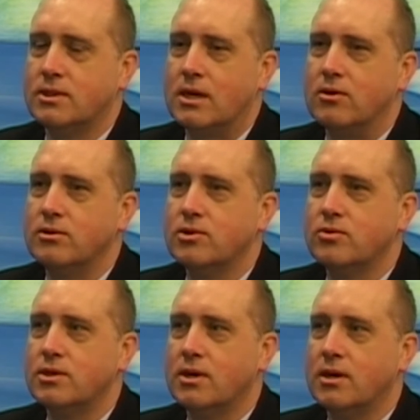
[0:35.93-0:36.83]

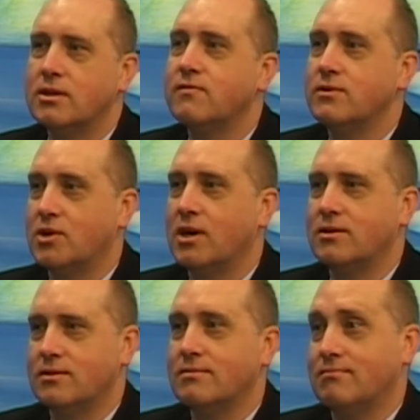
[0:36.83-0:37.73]
zakończył się
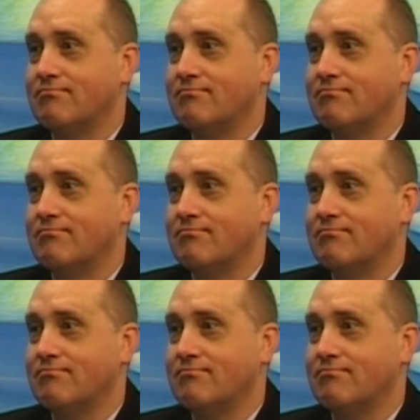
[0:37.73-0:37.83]
nadzwyczaj,